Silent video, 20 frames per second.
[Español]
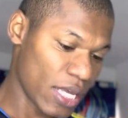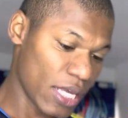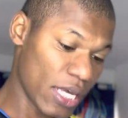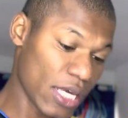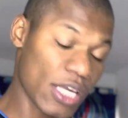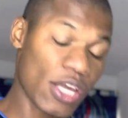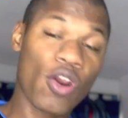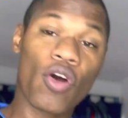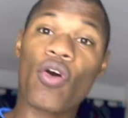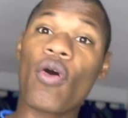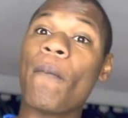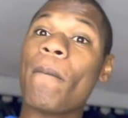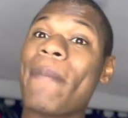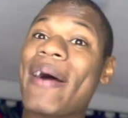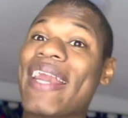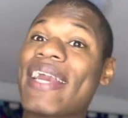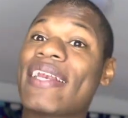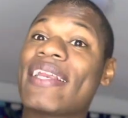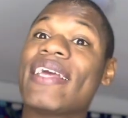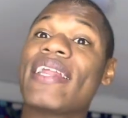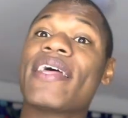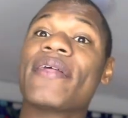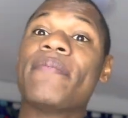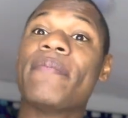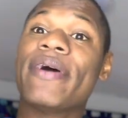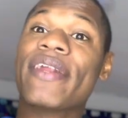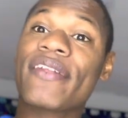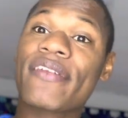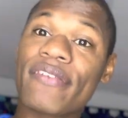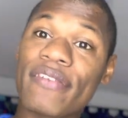Y quiero compartir el
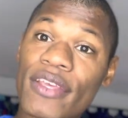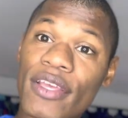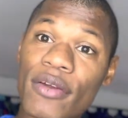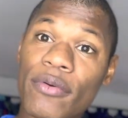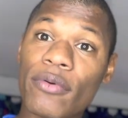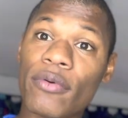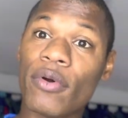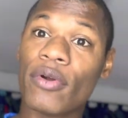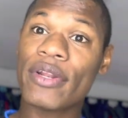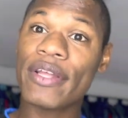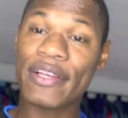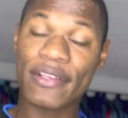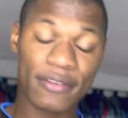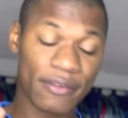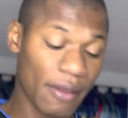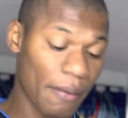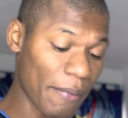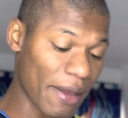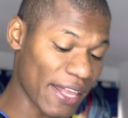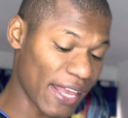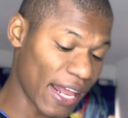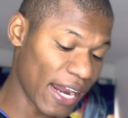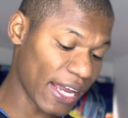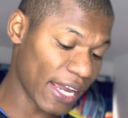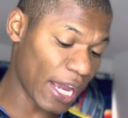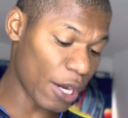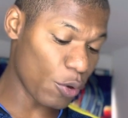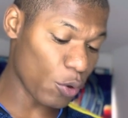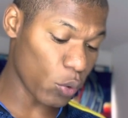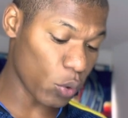versículo de esta mañana
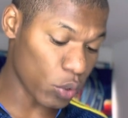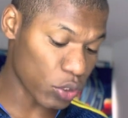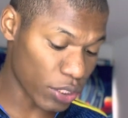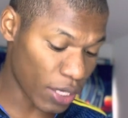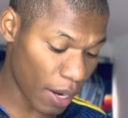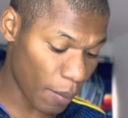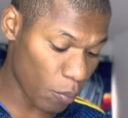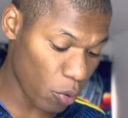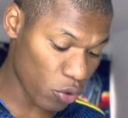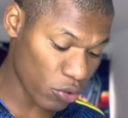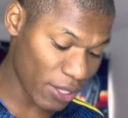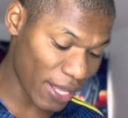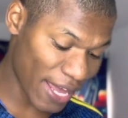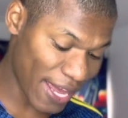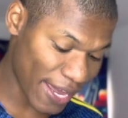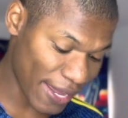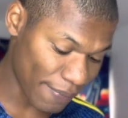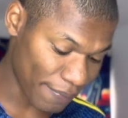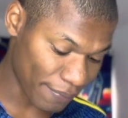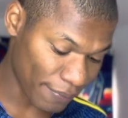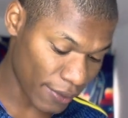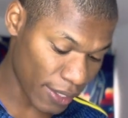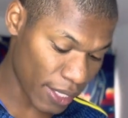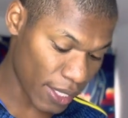que lo encontramos en